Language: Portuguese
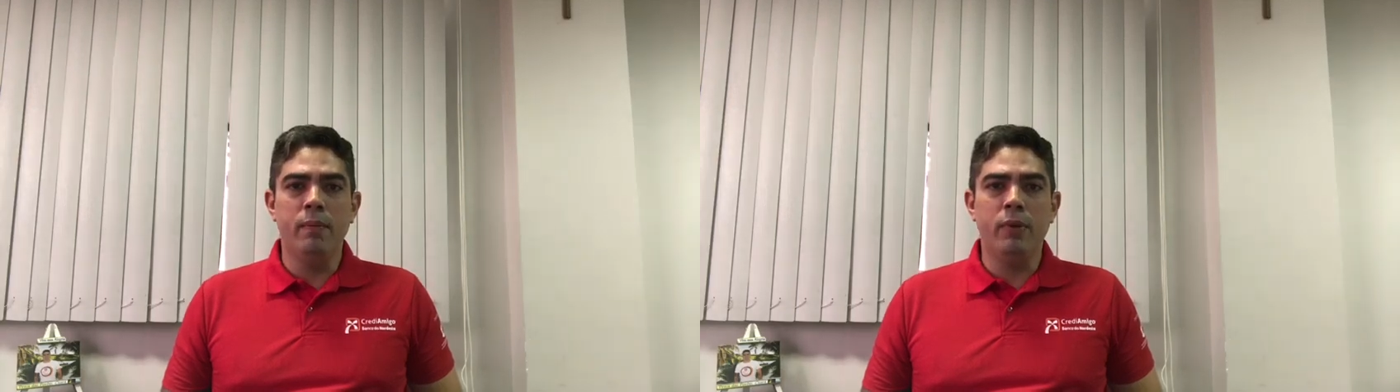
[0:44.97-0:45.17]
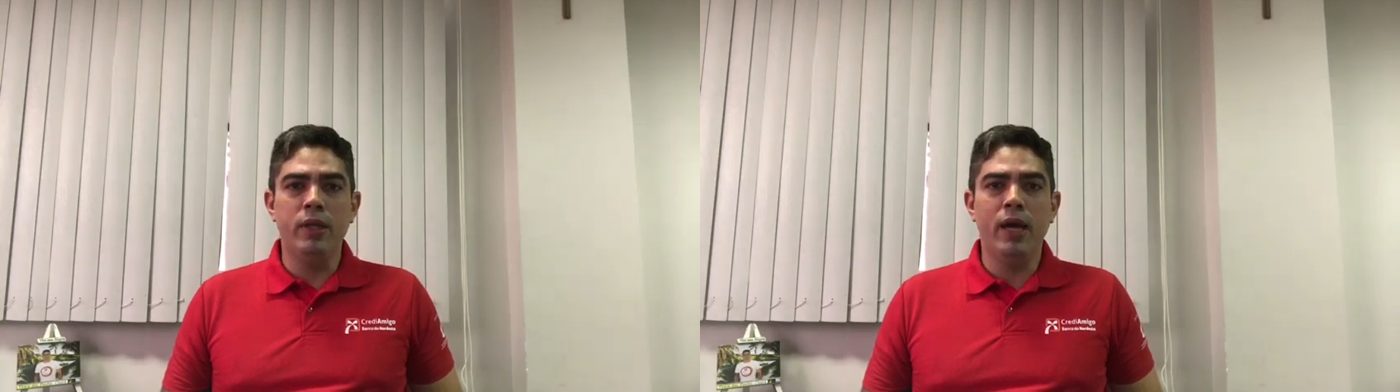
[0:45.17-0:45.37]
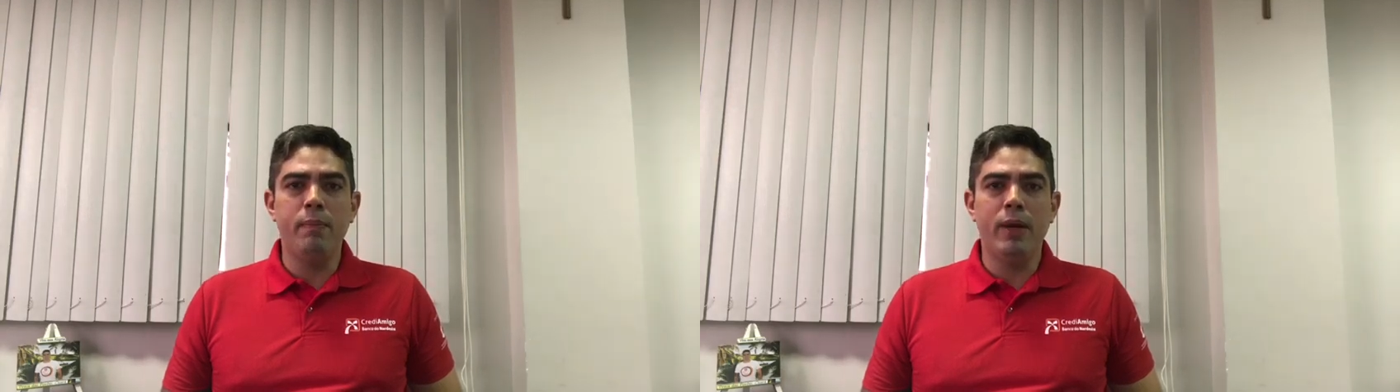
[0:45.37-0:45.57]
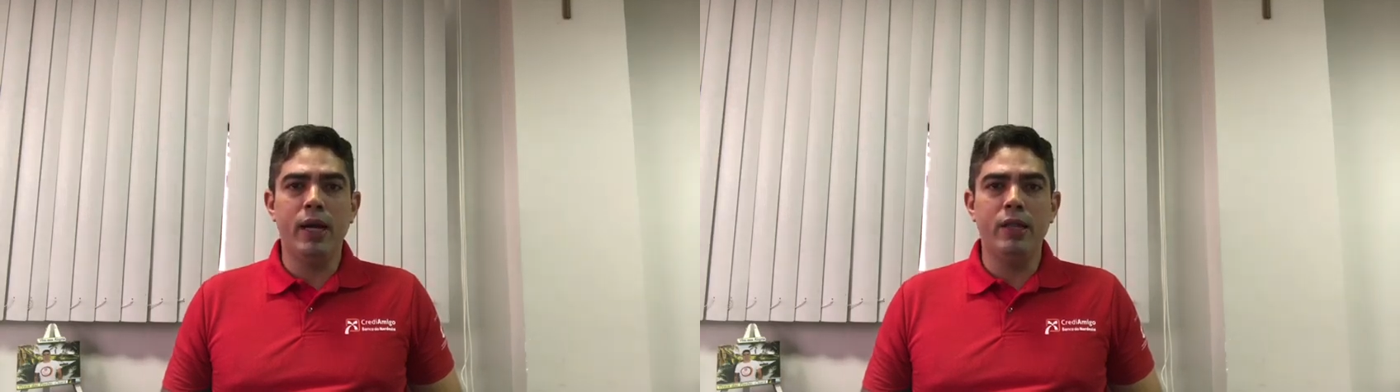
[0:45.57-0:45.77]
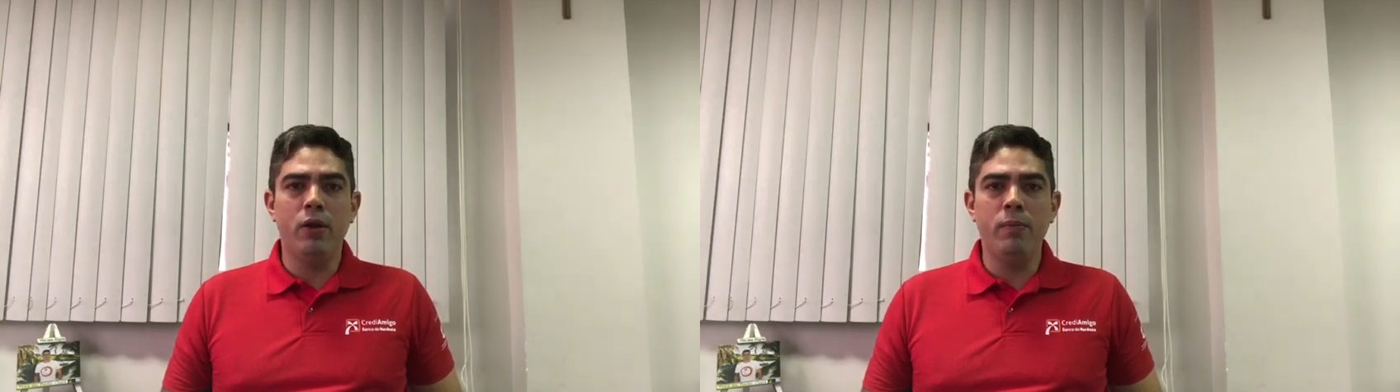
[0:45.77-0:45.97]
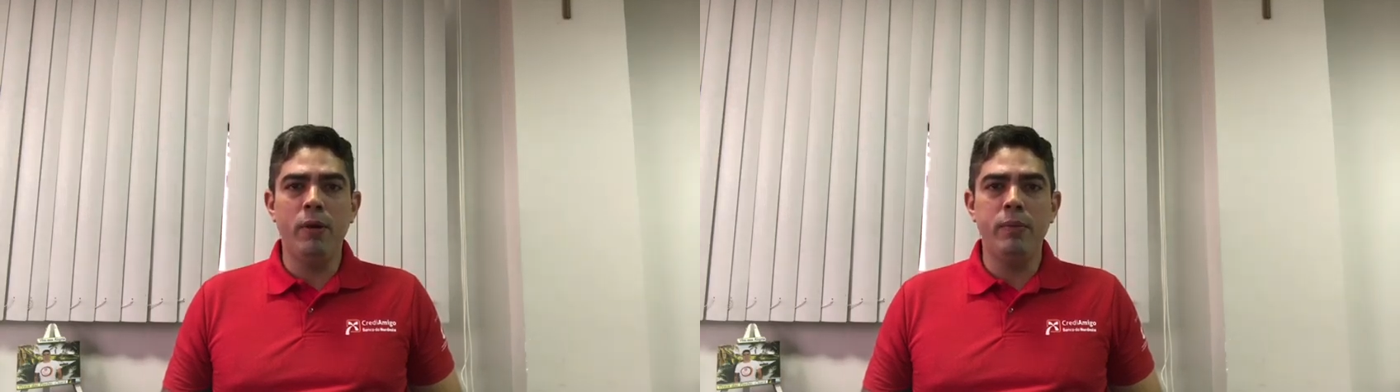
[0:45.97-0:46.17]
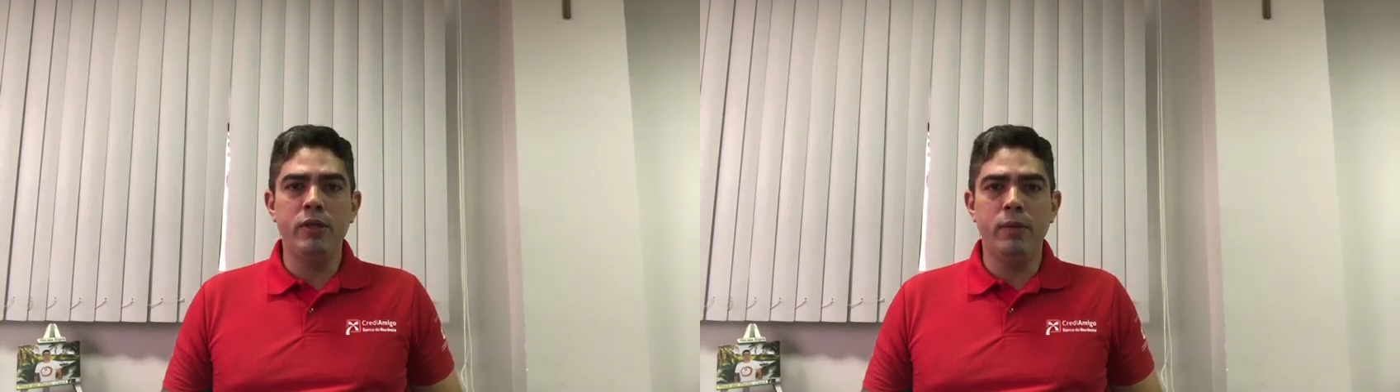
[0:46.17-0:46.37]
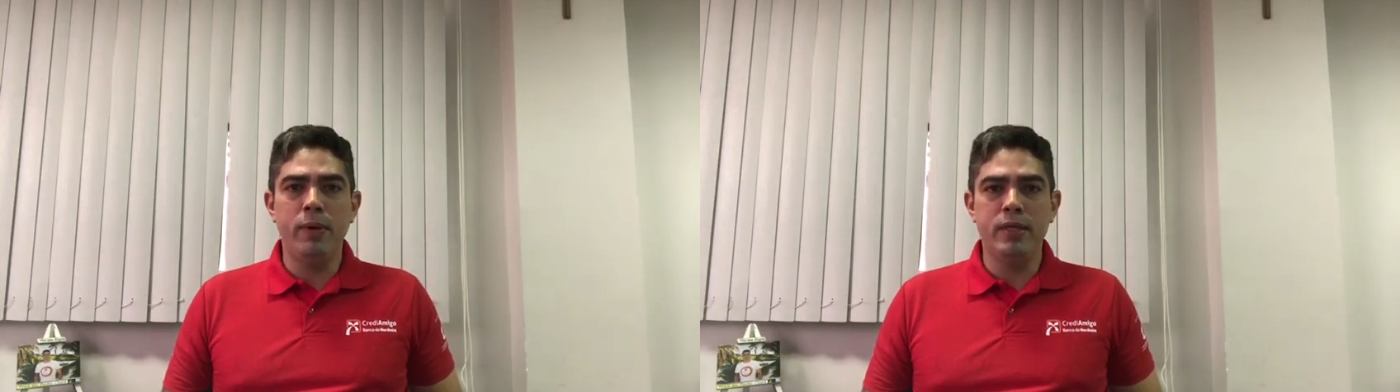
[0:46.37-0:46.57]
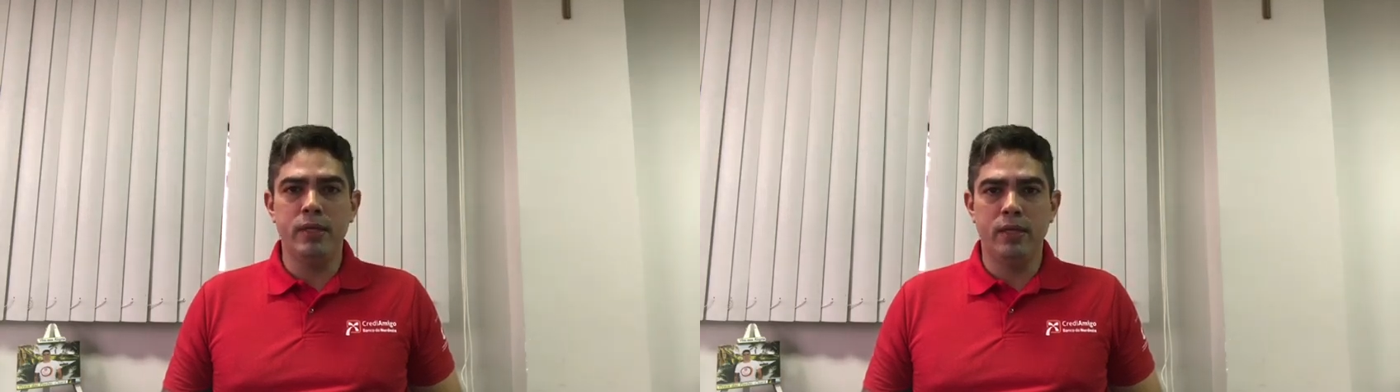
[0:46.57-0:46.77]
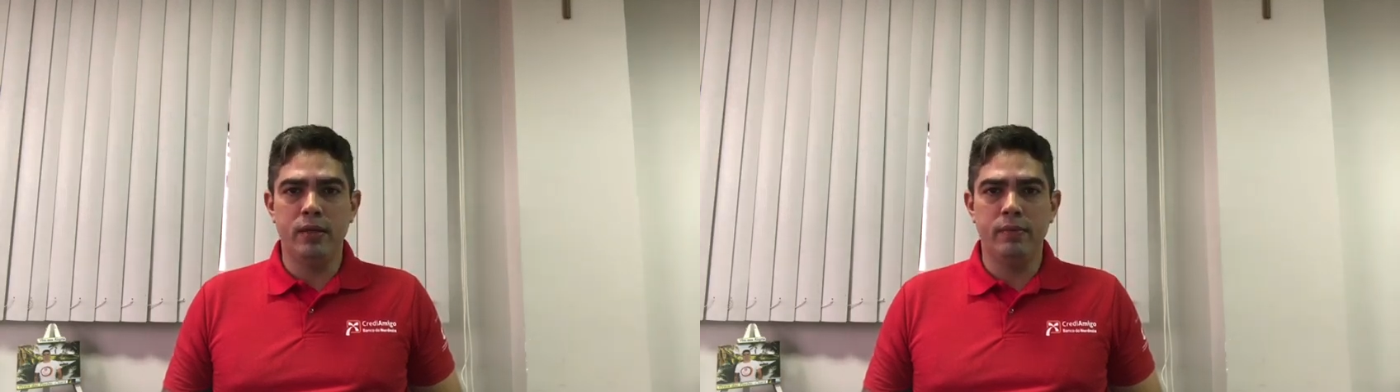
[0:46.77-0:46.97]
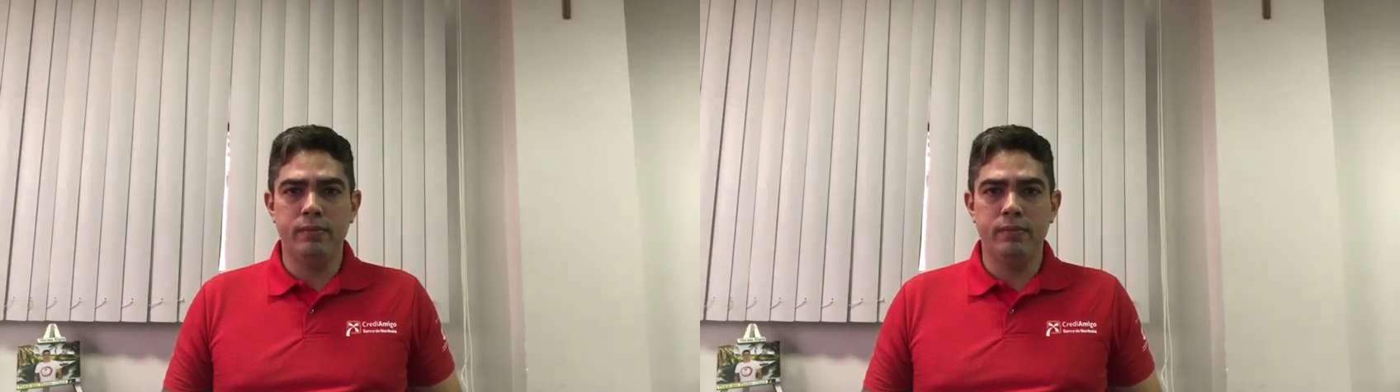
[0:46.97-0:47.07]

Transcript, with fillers: poderá pagar normalmente a parcela.